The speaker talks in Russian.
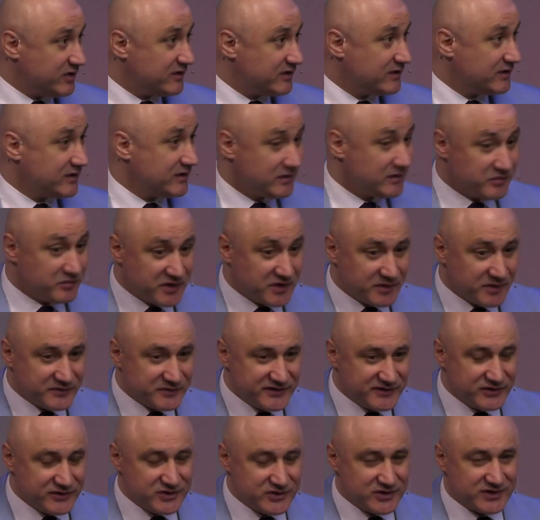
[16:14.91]
Да. Прямо
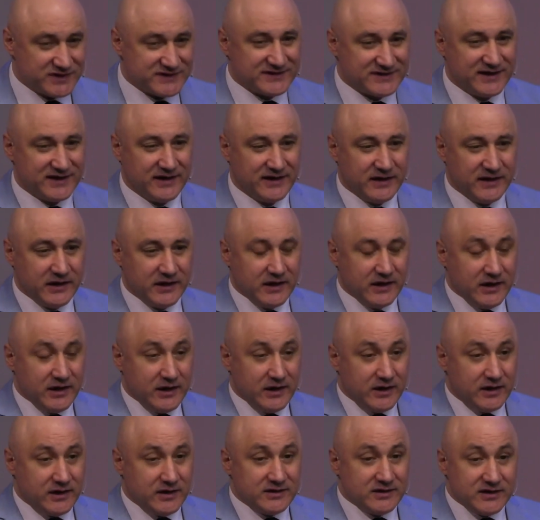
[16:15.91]
сейчас.
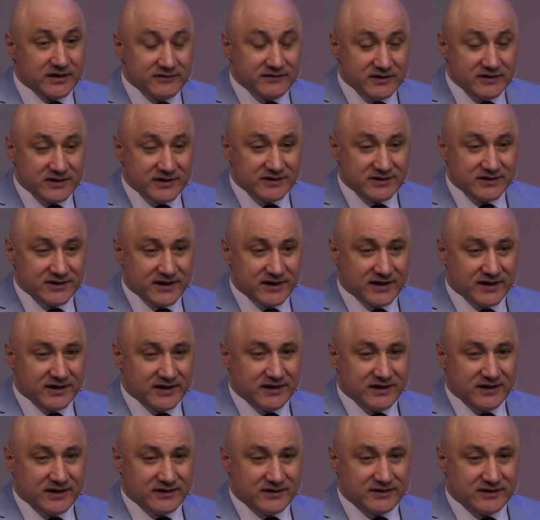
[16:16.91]
И, наверное,
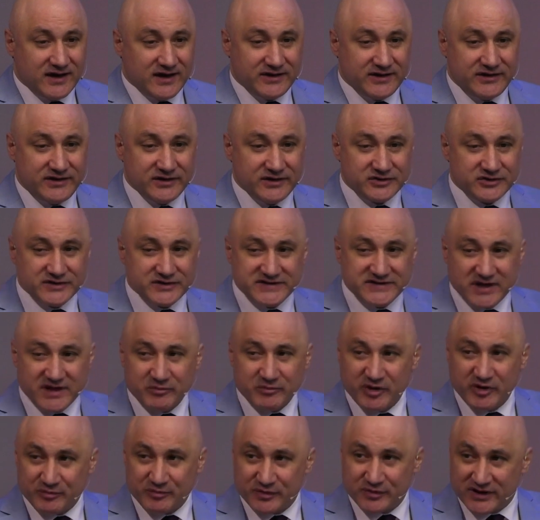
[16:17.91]
дать те же
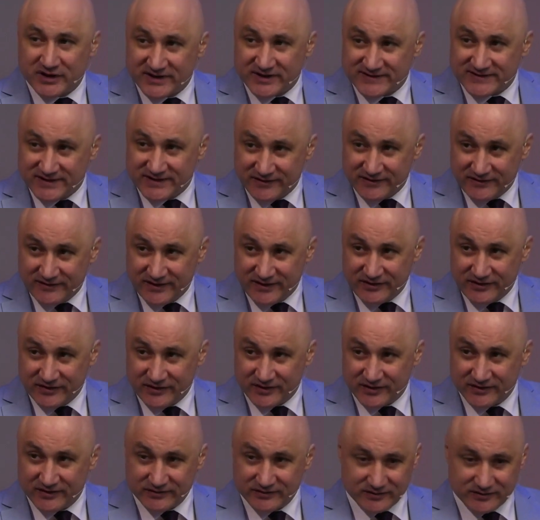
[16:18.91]
самые
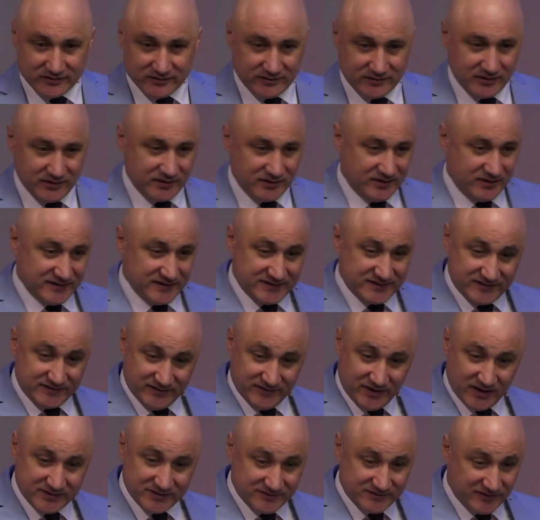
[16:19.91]
благословения, как из,
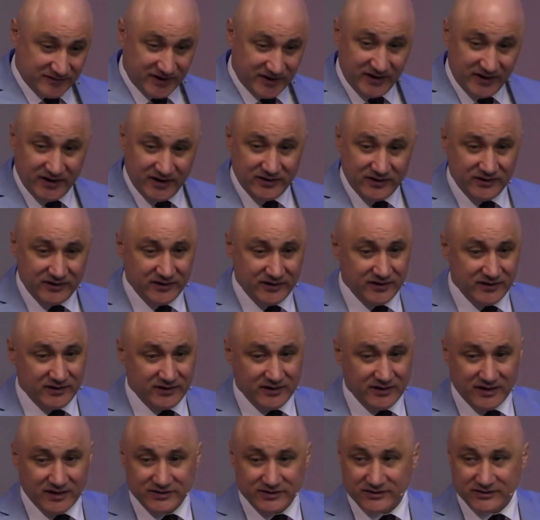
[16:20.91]
от творения и
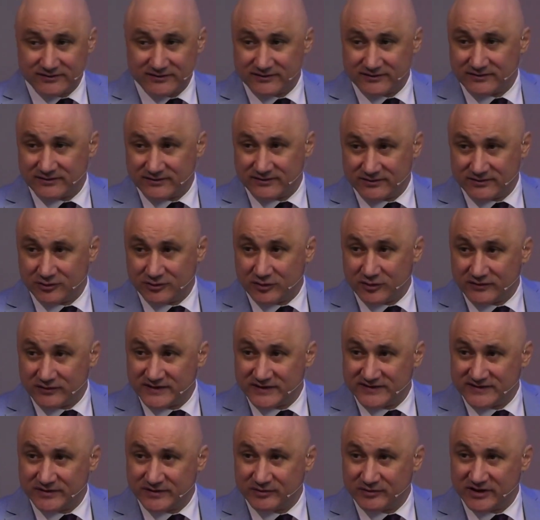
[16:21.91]
от э, новой
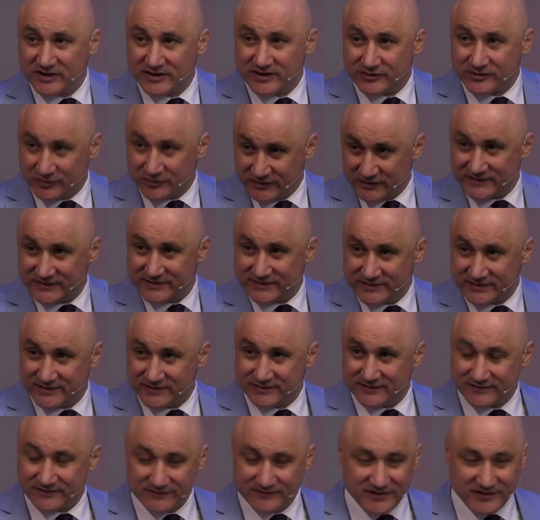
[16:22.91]
земли, то есть
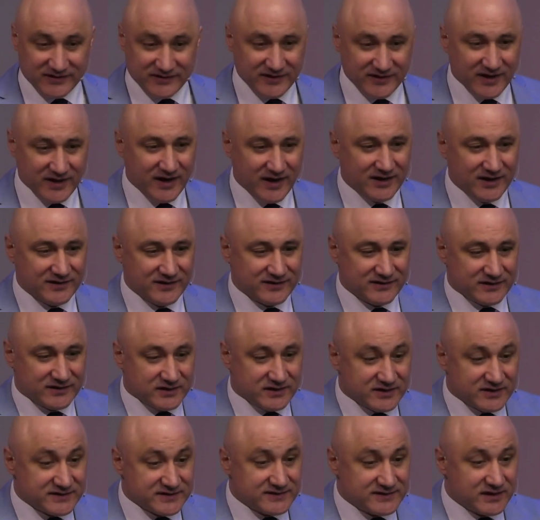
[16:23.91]
э, в идеале
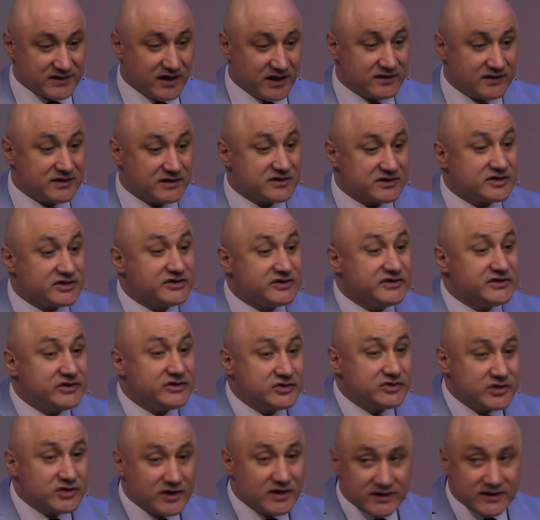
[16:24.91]
Израиль даже
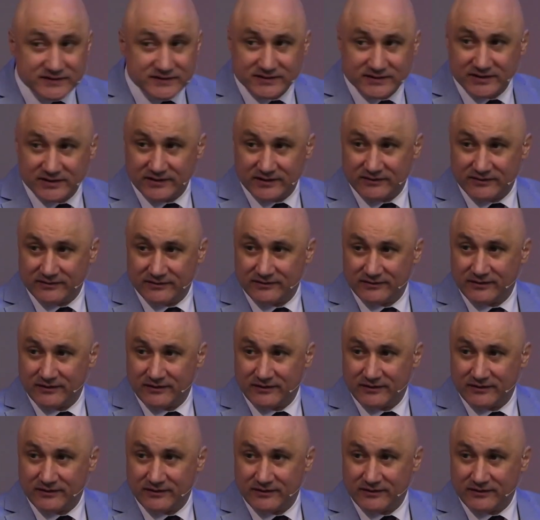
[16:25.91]
сейчас дать.